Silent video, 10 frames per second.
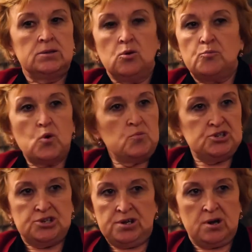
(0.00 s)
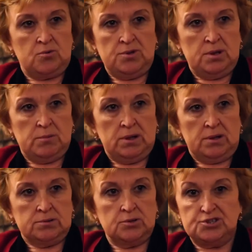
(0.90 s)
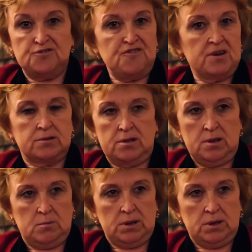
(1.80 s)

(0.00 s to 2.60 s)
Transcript: но помощи никакой не было, то есть эффекта не